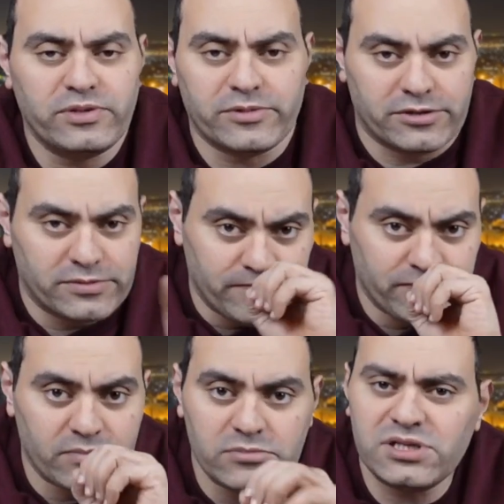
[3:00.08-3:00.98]
نيمار
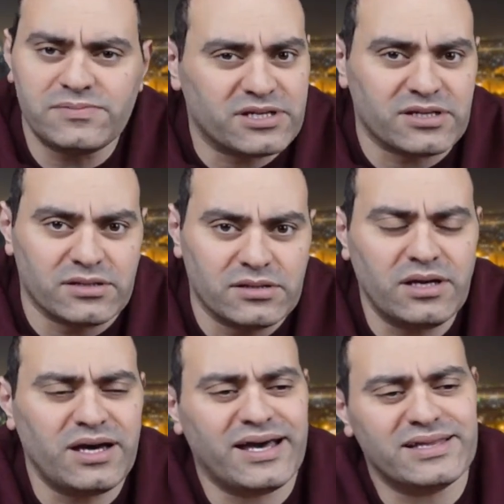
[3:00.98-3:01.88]
بالظبط كده
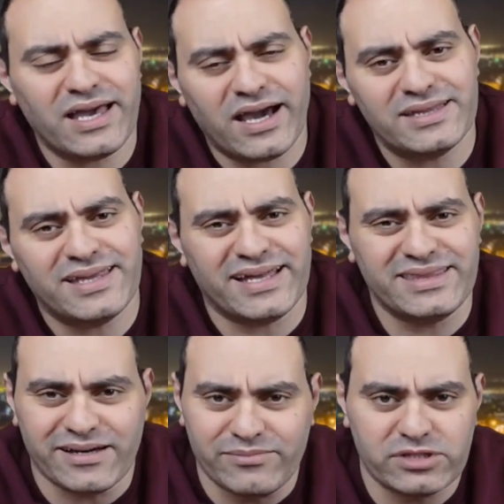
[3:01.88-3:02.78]
آه، هتلاقي حد
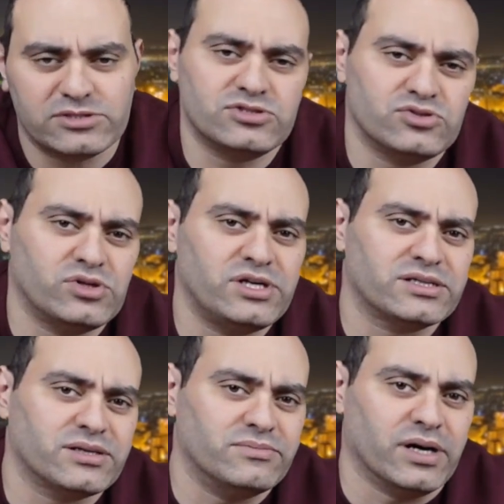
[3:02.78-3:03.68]
يعدي على الماتش تقول لك
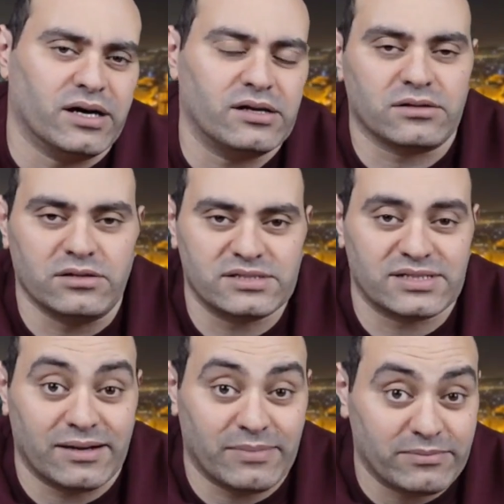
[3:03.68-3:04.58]
طب ما القي
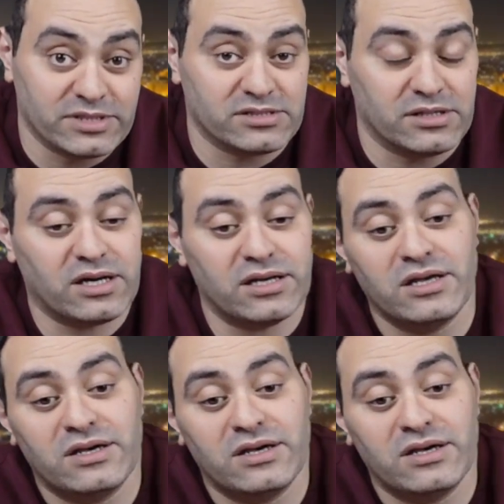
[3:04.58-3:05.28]
نظره على محمد صلاح